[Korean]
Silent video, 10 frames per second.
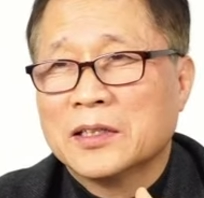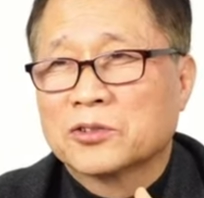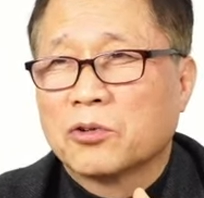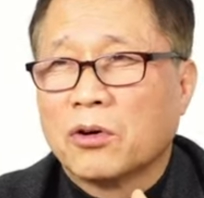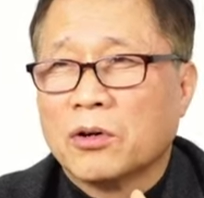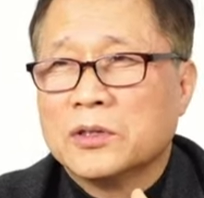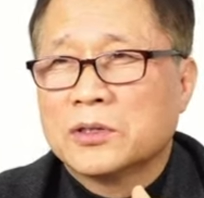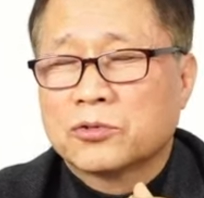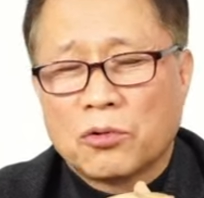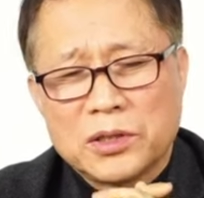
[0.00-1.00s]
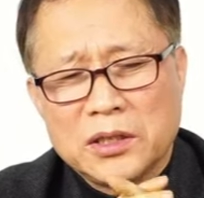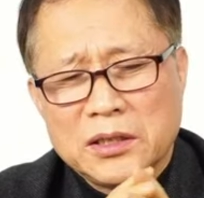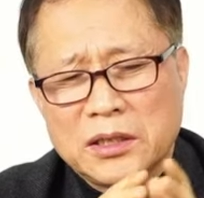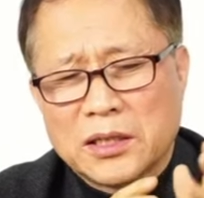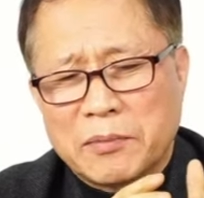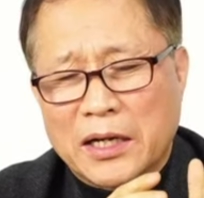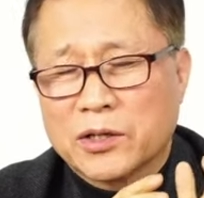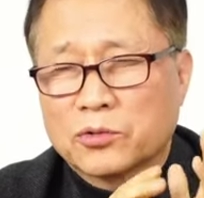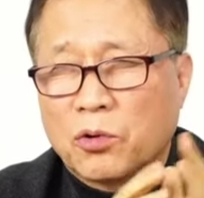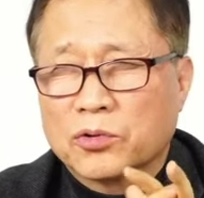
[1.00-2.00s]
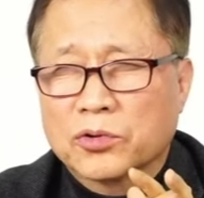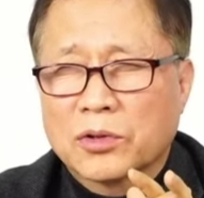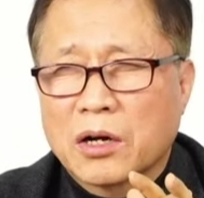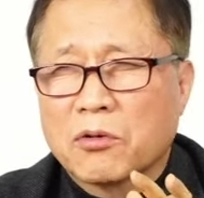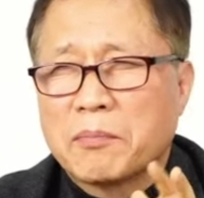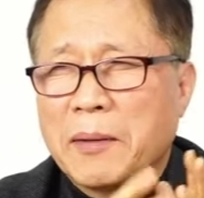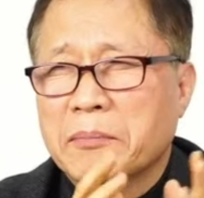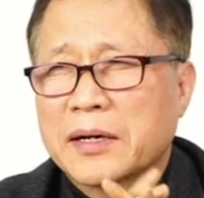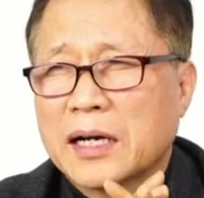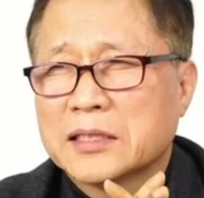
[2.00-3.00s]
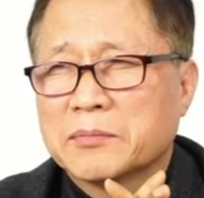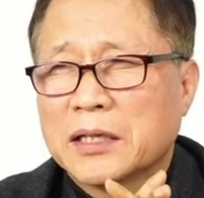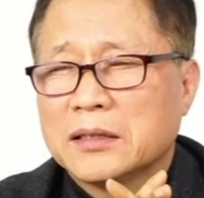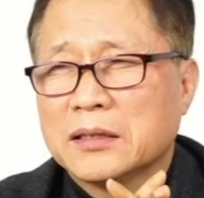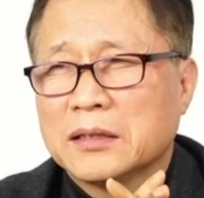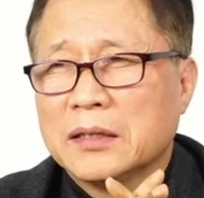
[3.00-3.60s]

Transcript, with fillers: 또 독일인들이 많이 동조를 하고 반발을 하지만 이건